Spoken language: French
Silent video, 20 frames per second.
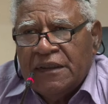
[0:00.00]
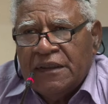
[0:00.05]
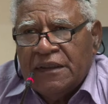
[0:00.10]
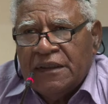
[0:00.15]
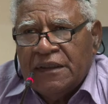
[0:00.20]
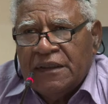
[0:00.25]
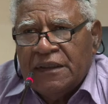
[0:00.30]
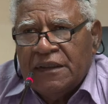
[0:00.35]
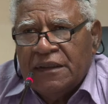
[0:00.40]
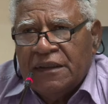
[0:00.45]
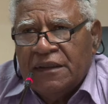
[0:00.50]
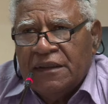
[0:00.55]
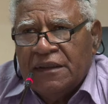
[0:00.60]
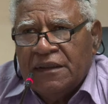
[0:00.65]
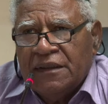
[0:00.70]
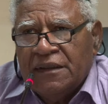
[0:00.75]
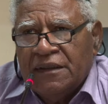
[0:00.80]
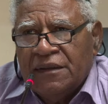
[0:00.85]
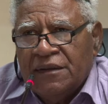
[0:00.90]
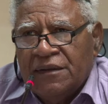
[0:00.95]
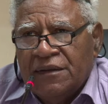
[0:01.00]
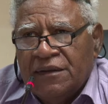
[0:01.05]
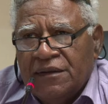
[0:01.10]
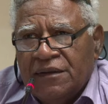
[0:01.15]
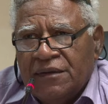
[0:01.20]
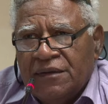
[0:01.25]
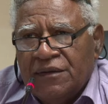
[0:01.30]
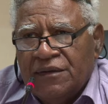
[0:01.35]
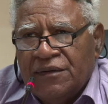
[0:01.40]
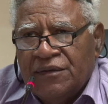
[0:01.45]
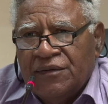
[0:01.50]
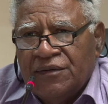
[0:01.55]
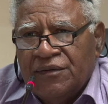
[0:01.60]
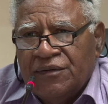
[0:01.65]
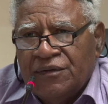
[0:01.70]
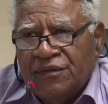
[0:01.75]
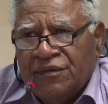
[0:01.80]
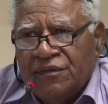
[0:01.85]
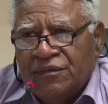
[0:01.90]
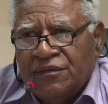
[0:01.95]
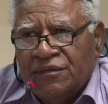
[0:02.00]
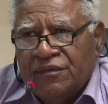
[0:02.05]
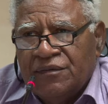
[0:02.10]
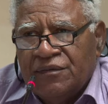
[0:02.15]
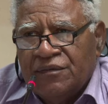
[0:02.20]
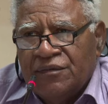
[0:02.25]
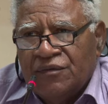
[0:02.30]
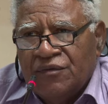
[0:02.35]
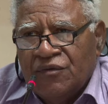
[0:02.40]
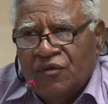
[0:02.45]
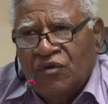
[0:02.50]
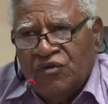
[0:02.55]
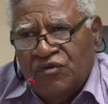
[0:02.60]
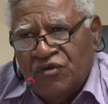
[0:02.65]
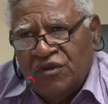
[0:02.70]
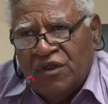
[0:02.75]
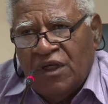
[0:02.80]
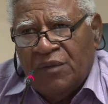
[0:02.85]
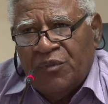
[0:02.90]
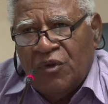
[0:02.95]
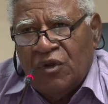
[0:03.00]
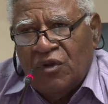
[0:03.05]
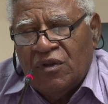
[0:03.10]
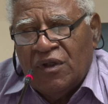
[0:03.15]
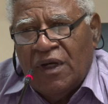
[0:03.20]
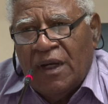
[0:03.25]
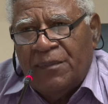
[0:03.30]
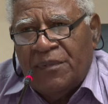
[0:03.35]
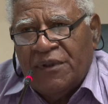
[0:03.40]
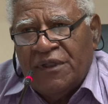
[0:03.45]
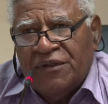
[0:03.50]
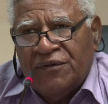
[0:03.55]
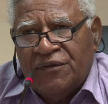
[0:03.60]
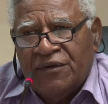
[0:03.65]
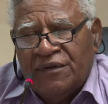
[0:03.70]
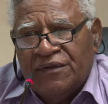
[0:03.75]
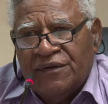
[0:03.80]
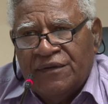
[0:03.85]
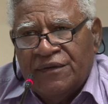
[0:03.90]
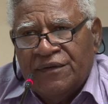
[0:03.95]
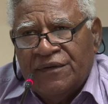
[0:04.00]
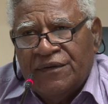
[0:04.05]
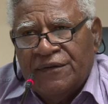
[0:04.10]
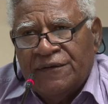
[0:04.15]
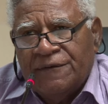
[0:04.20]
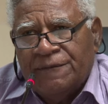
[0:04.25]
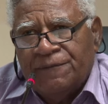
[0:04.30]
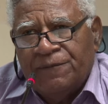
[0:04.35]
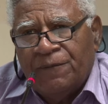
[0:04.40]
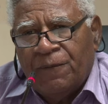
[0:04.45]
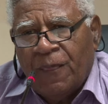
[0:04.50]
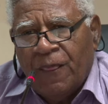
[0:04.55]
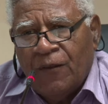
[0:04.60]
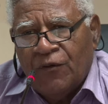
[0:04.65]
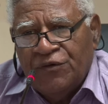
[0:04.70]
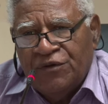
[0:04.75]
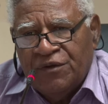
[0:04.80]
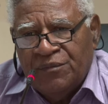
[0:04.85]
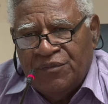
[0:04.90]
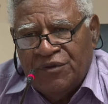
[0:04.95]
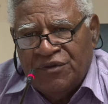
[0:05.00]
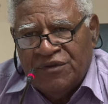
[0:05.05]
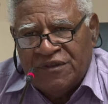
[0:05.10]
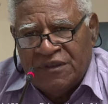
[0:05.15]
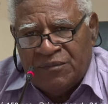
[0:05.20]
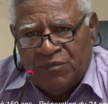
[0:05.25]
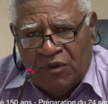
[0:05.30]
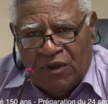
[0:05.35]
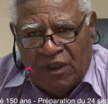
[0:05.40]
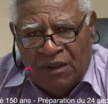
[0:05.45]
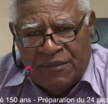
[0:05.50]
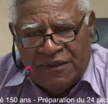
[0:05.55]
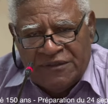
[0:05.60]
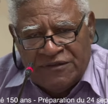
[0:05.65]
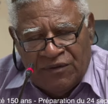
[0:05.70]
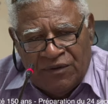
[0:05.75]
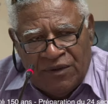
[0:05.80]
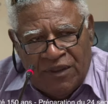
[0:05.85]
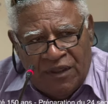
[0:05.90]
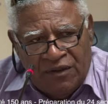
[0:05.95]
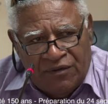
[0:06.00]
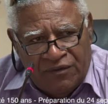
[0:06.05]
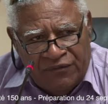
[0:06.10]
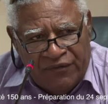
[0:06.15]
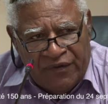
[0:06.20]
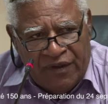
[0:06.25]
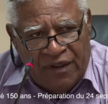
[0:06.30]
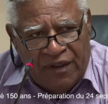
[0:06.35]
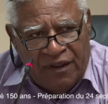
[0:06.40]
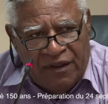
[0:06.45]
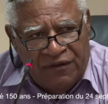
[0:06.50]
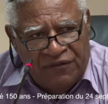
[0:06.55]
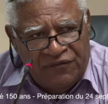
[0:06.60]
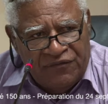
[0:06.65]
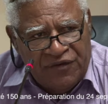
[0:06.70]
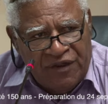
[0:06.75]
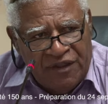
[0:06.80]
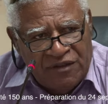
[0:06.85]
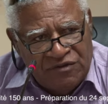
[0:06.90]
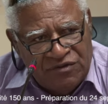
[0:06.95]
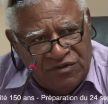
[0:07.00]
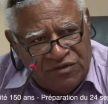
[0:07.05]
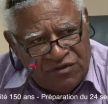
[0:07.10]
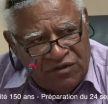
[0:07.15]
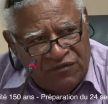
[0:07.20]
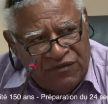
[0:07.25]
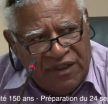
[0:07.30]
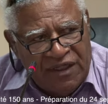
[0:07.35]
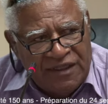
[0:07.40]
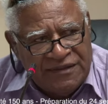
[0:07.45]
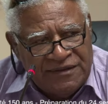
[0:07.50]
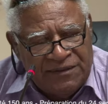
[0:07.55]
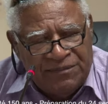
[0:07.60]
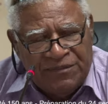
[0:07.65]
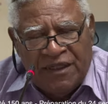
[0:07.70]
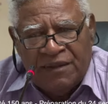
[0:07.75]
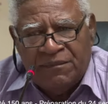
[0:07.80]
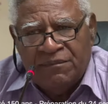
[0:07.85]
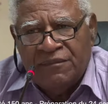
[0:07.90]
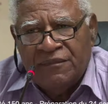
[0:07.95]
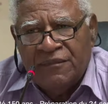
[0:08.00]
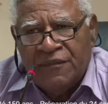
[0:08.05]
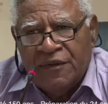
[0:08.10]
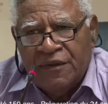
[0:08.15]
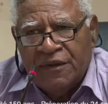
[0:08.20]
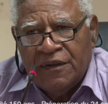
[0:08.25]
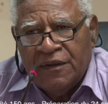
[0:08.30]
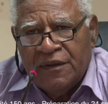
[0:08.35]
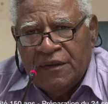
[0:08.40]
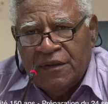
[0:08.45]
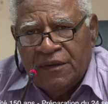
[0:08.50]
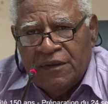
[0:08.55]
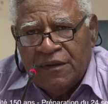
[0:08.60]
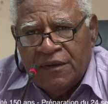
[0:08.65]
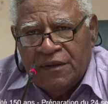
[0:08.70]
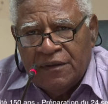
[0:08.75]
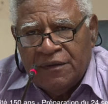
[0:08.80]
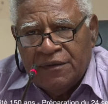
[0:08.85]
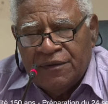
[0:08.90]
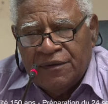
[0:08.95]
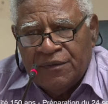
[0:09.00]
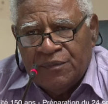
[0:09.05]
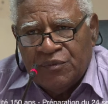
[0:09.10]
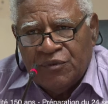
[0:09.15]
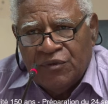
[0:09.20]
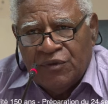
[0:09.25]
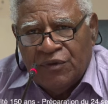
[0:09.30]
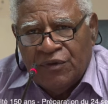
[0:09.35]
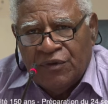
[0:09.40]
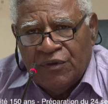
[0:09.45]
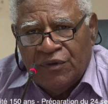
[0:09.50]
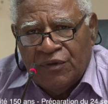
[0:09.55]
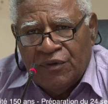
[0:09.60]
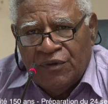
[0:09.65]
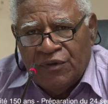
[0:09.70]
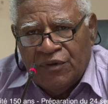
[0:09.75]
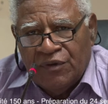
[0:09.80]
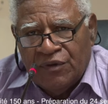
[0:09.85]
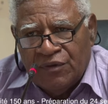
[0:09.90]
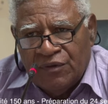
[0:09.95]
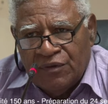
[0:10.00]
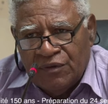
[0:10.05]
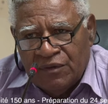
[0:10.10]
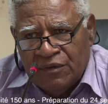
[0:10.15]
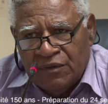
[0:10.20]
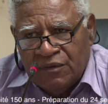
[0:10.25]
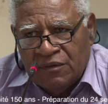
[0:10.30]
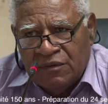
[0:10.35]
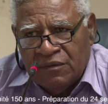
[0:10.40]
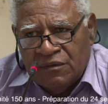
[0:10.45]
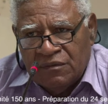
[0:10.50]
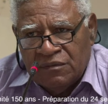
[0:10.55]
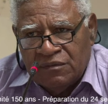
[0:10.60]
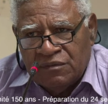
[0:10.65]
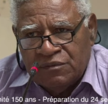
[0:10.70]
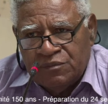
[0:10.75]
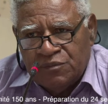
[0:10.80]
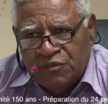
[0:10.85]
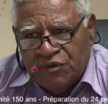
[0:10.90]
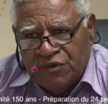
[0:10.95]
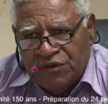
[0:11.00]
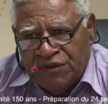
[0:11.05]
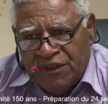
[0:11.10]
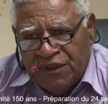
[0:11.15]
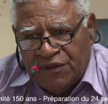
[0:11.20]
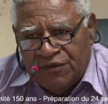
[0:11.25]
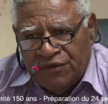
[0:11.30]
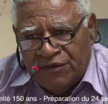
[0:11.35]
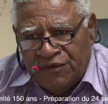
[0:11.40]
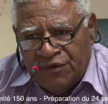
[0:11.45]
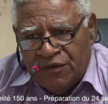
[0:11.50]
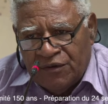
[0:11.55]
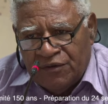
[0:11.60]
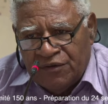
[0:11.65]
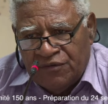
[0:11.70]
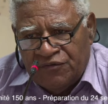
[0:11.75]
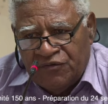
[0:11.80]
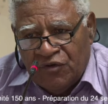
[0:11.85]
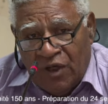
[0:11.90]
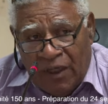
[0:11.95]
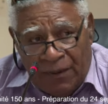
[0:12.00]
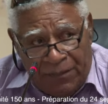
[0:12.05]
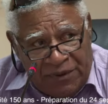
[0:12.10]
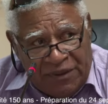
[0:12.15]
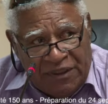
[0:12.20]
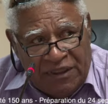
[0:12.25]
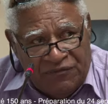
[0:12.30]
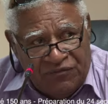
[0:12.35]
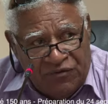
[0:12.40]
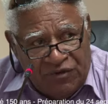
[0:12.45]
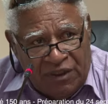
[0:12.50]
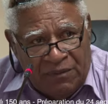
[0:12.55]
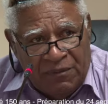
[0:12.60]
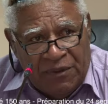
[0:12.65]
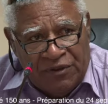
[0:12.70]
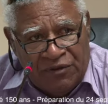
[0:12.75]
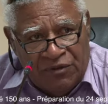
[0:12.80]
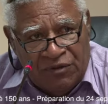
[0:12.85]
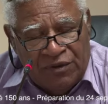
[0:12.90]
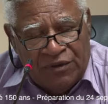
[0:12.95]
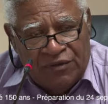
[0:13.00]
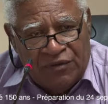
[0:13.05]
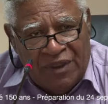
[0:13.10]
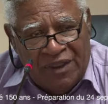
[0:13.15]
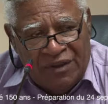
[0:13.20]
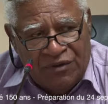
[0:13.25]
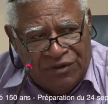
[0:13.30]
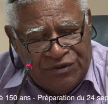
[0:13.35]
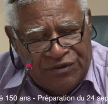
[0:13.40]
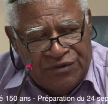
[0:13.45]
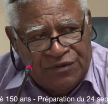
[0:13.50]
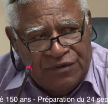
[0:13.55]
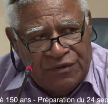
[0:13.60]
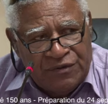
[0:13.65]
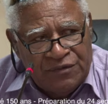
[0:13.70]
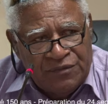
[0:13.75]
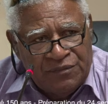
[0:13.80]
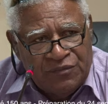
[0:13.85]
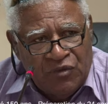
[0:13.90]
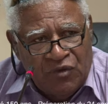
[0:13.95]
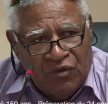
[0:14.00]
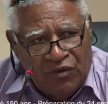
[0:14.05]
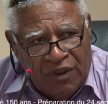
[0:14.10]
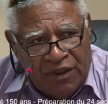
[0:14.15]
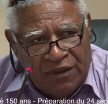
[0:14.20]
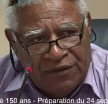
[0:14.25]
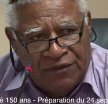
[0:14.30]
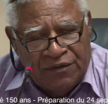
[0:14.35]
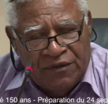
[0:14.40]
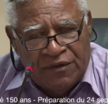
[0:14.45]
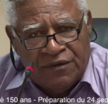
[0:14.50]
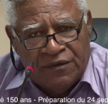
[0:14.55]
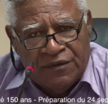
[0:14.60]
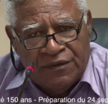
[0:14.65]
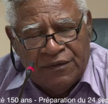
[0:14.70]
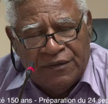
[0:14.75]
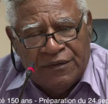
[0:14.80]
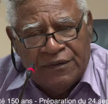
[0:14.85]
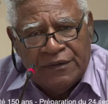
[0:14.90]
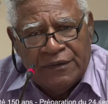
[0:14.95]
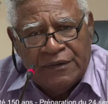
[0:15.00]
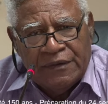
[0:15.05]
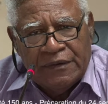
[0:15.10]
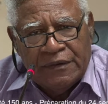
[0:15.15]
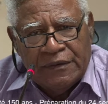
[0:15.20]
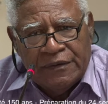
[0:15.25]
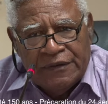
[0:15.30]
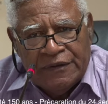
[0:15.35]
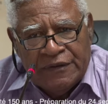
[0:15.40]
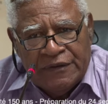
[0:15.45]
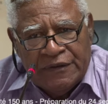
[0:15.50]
Et nous, on tenait un peu à le rappeler, donc, euh, au début de cette programmation-là qu'on va faire jusqu'au 24 septembre, euh, pour, pour dire que donc, faut rappeler les fondamentaux hein, de la lutte pourquoi donc euh,